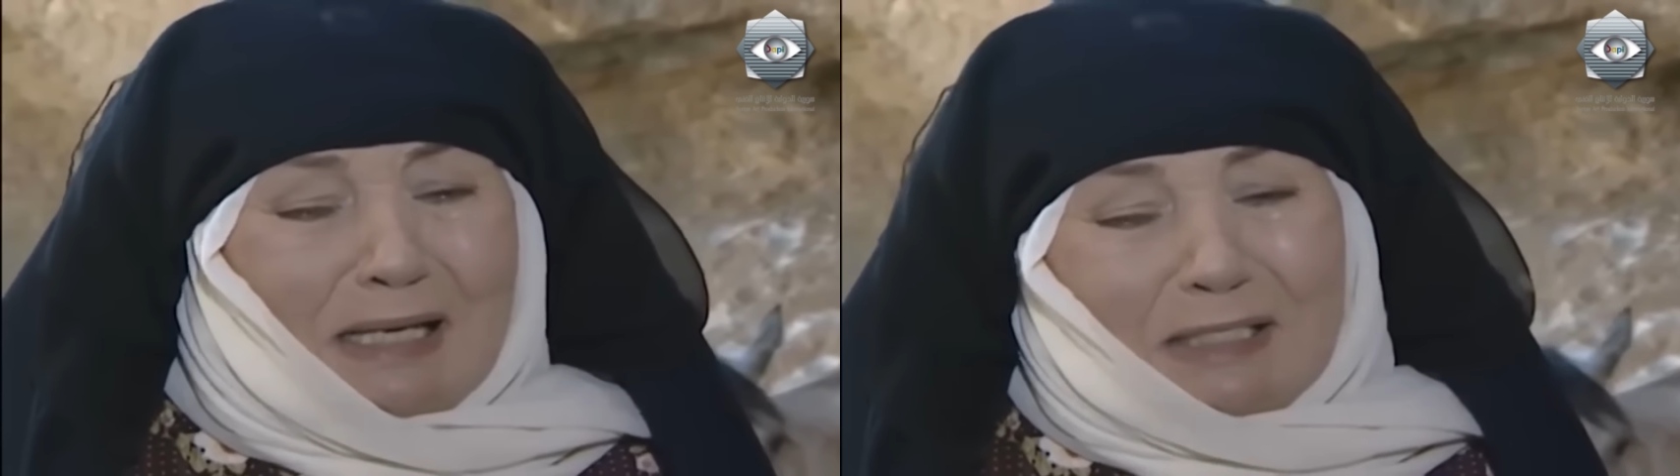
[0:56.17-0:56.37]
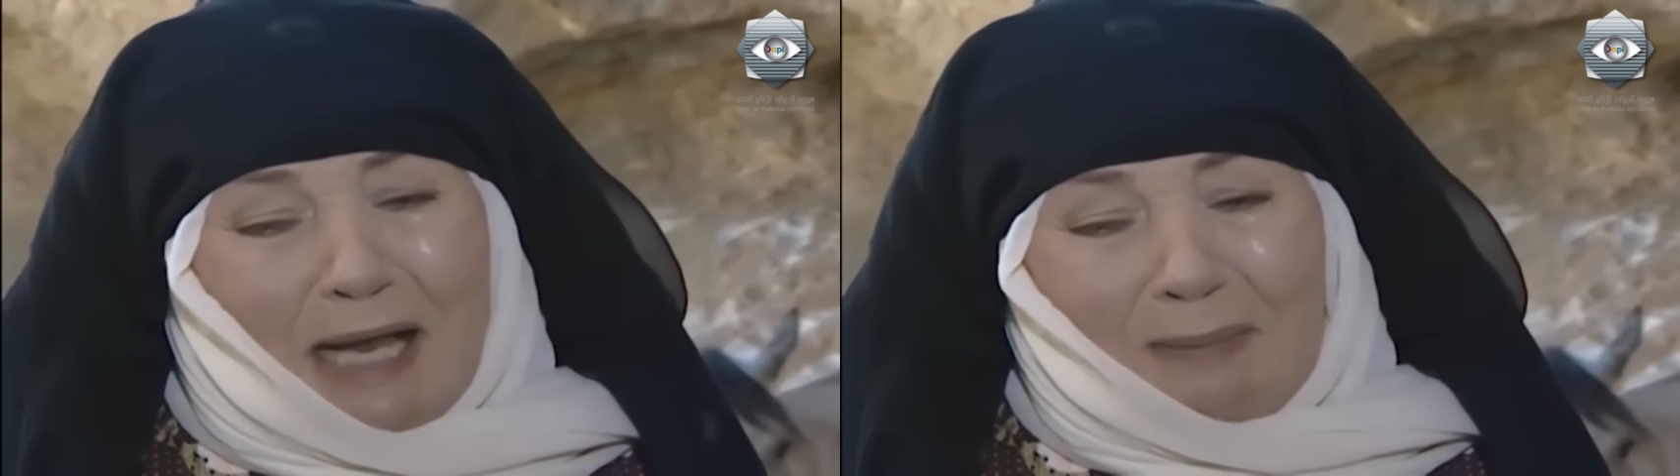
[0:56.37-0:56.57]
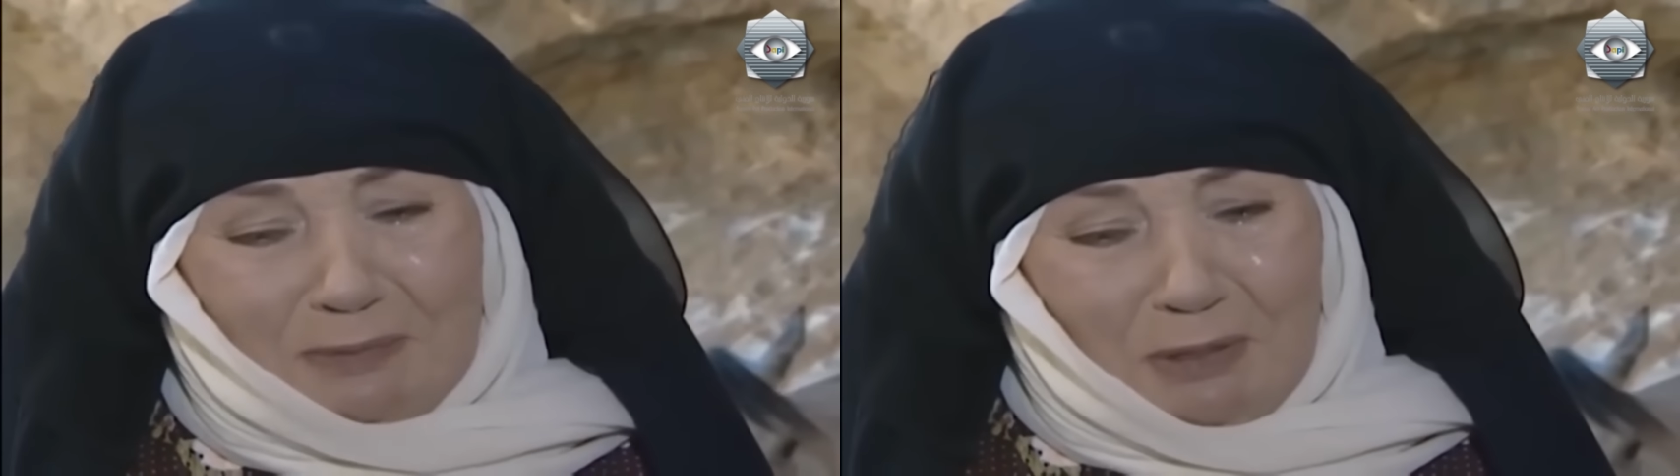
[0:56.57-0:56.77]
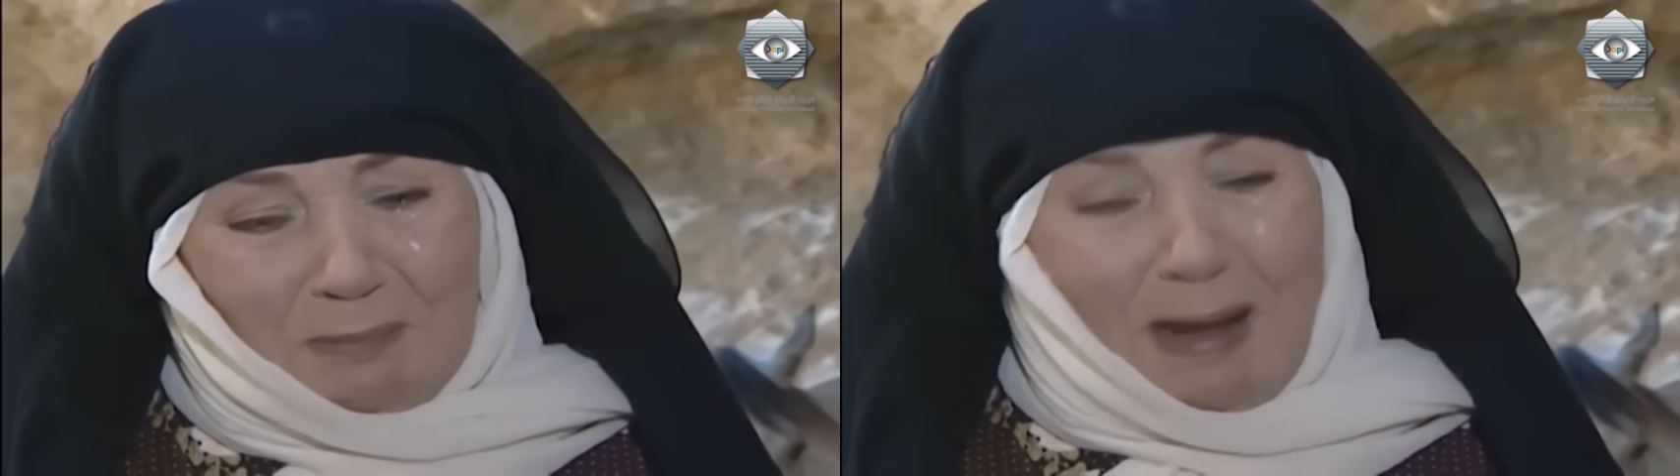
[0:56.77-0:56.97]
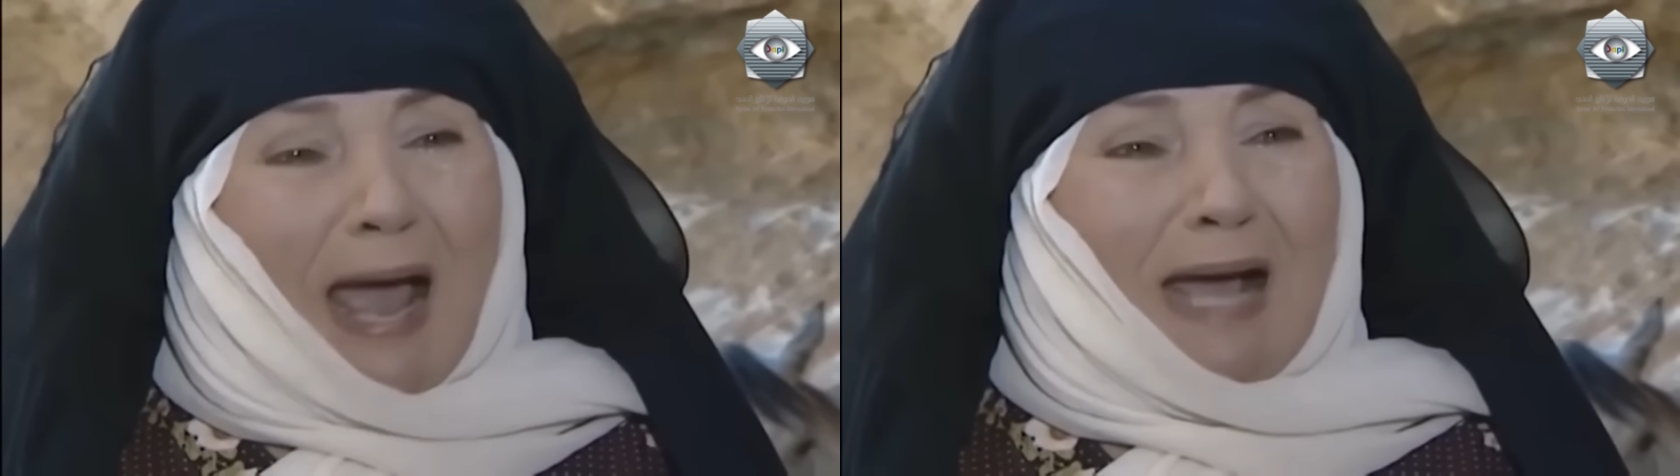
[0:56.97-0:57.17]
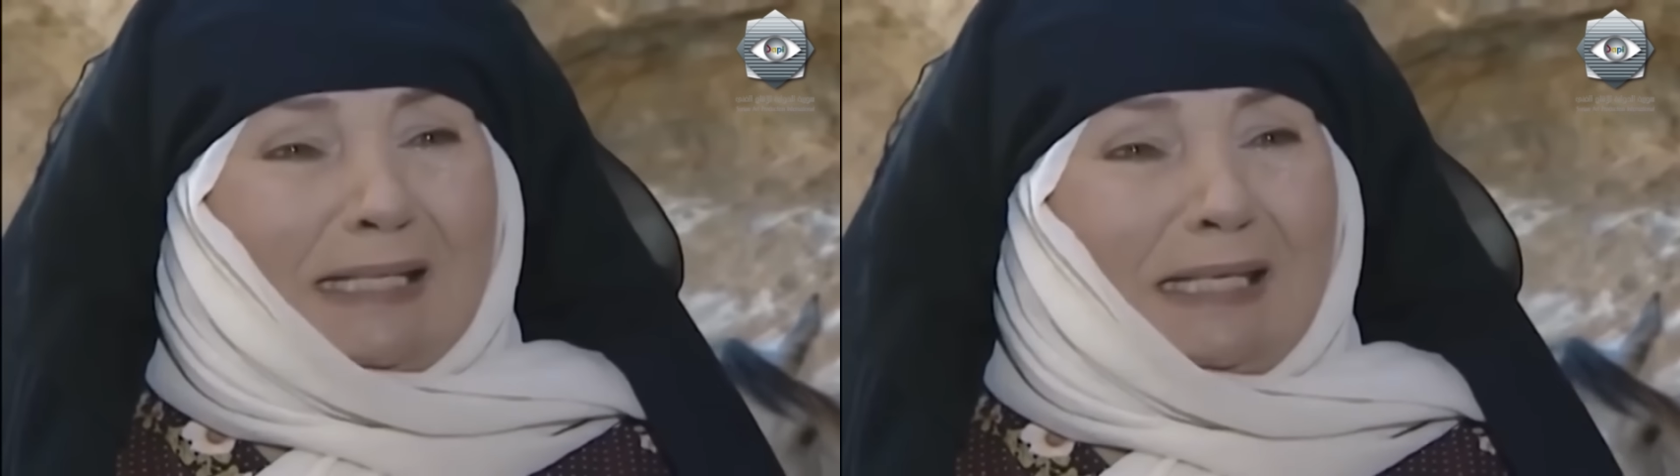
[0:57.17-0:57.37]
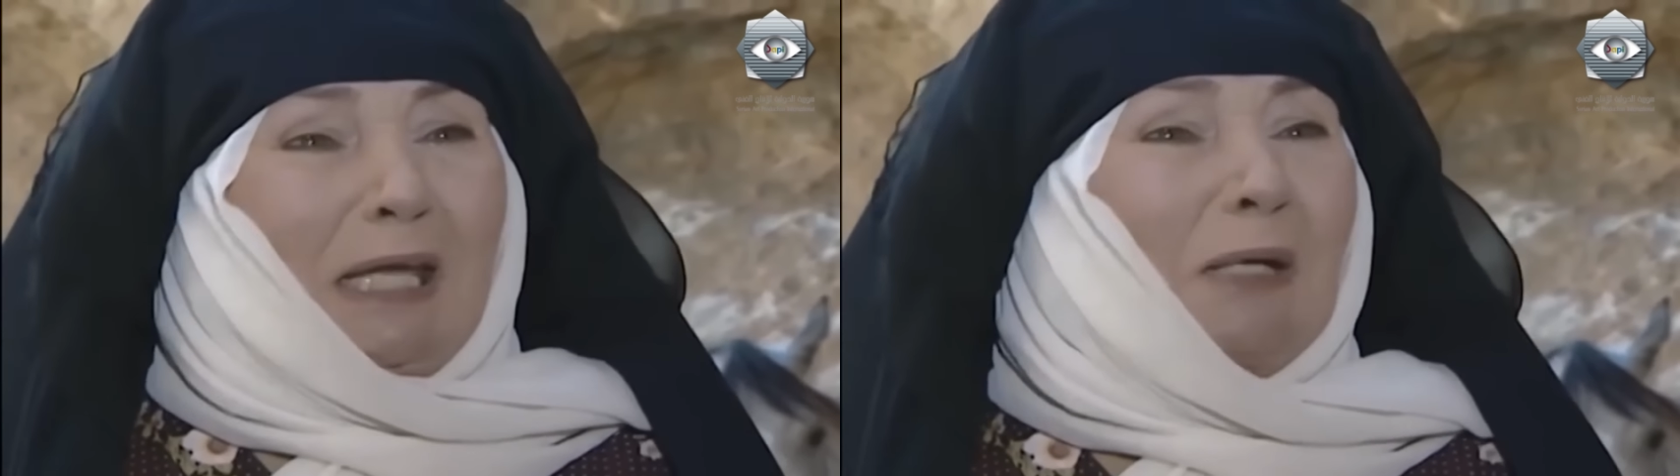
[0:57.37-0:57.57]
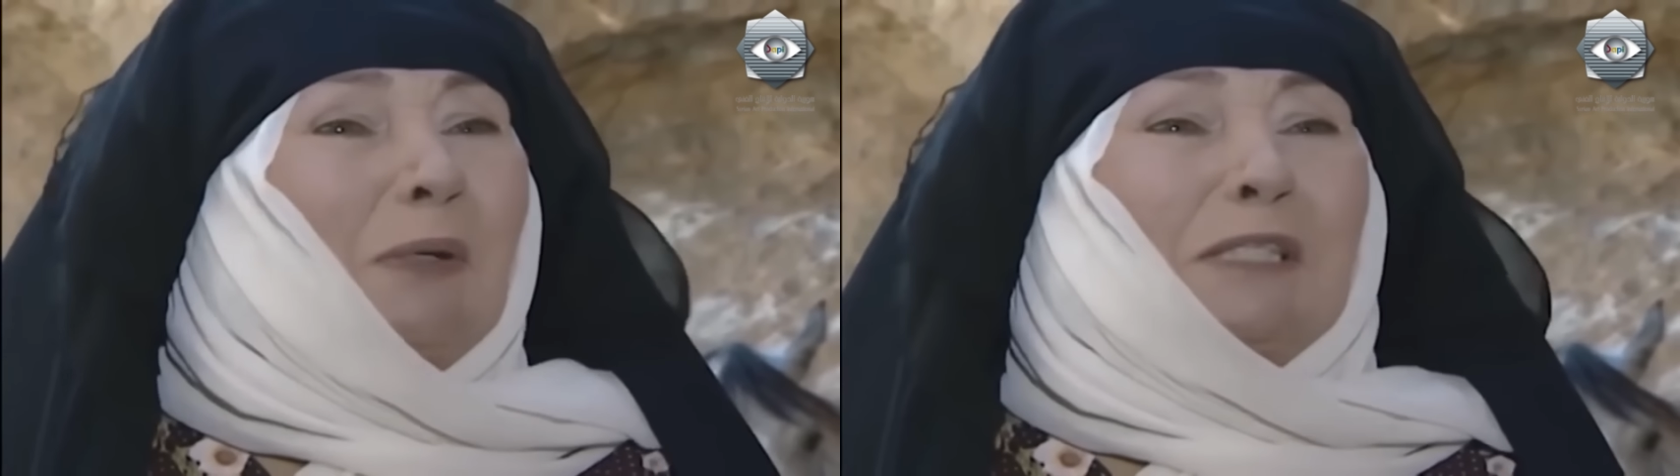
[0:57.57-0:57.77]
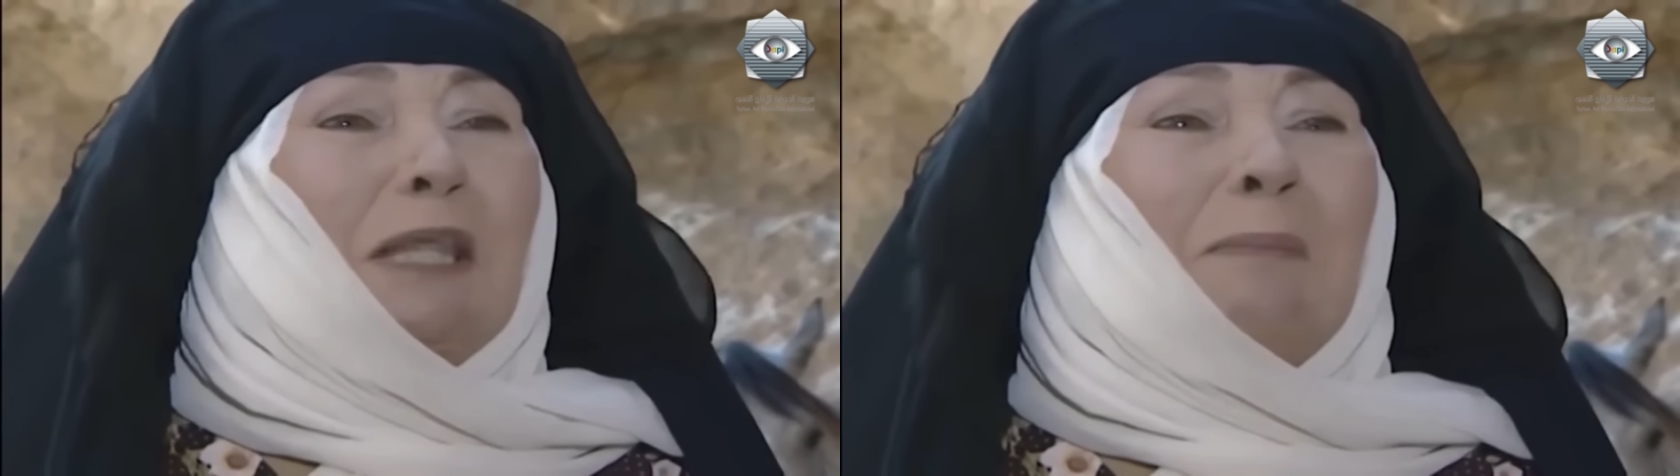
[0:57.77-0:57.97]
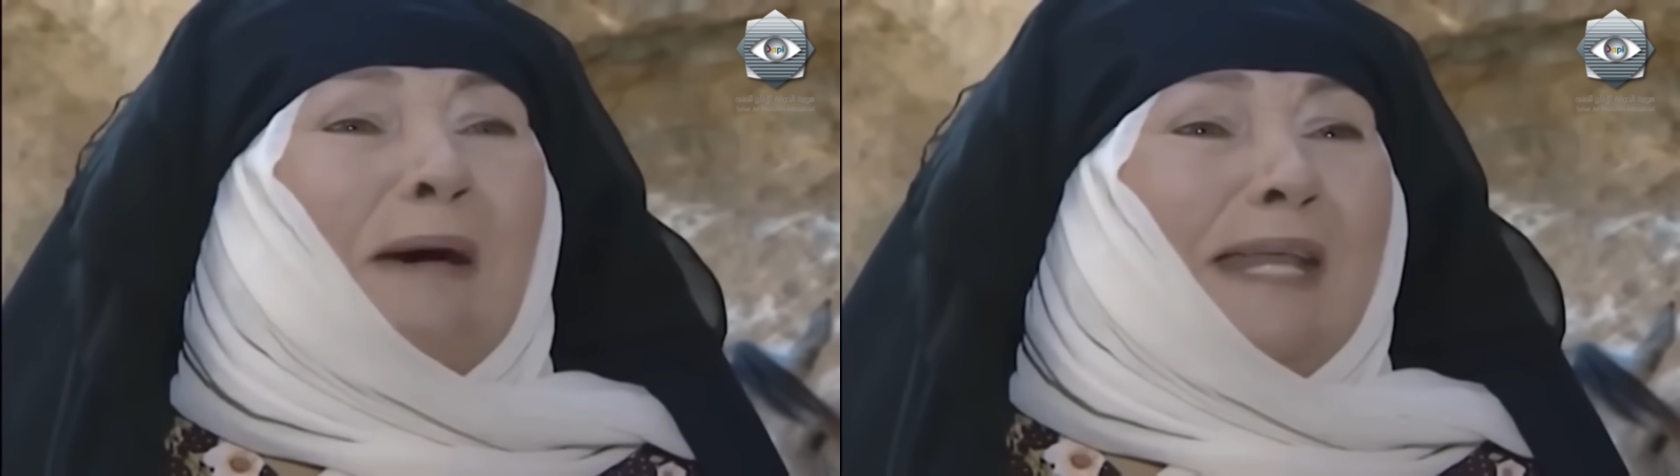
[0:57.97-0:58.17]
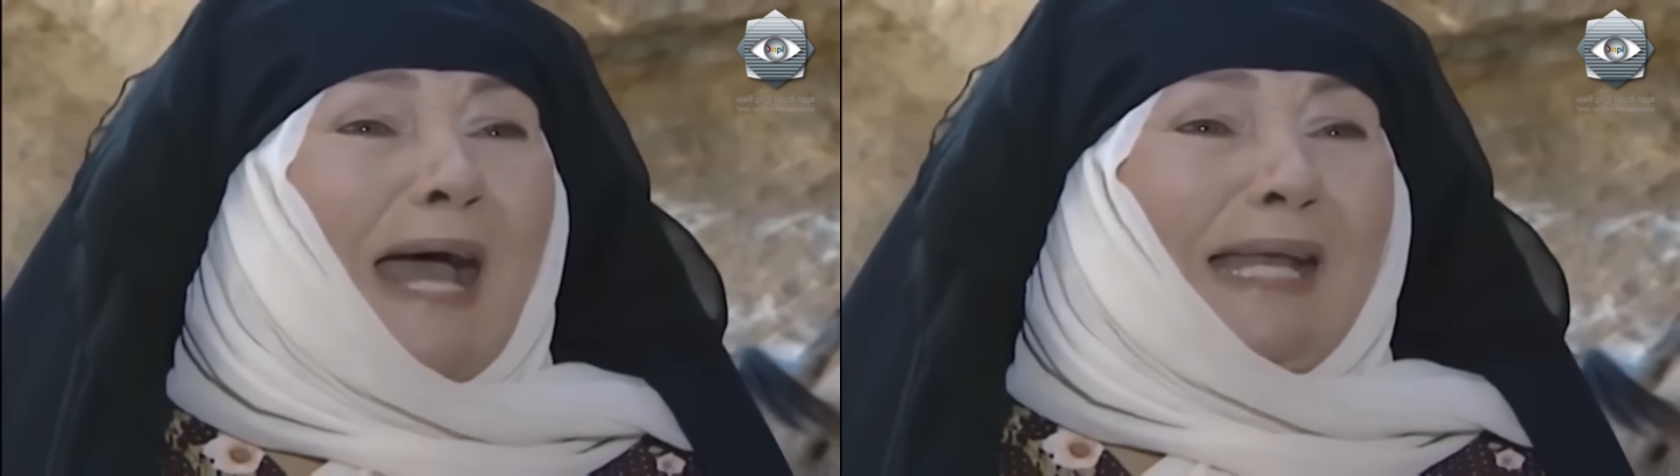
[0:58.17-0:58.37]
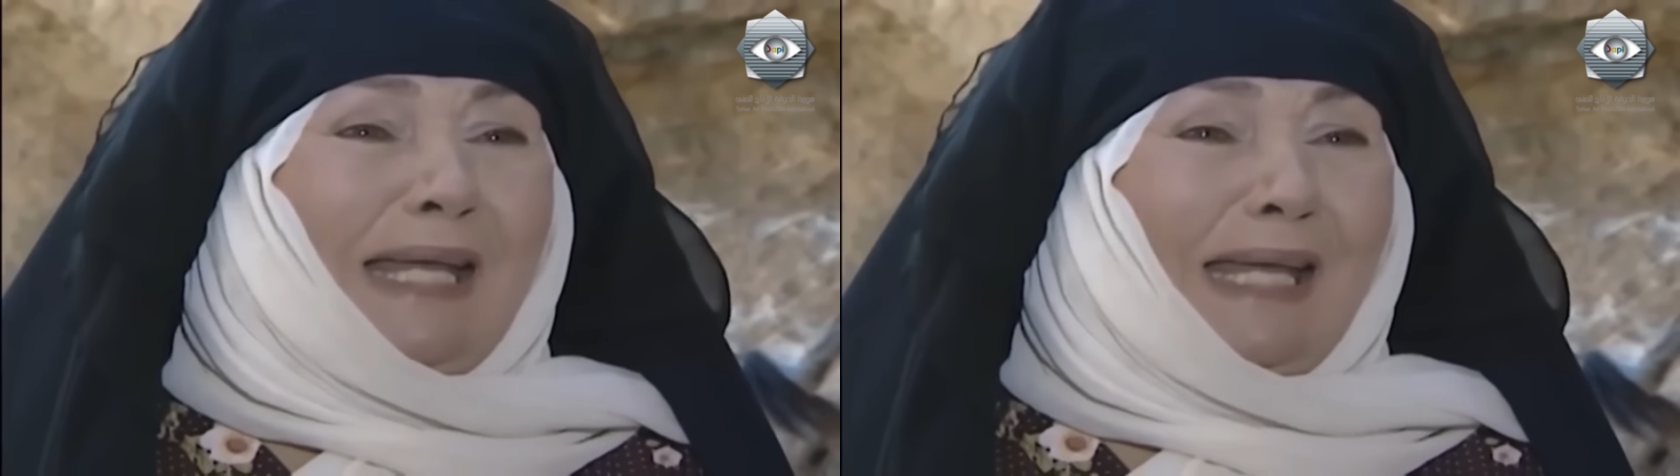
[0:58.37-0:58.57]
ارجع بدون ما حاكيك واطمن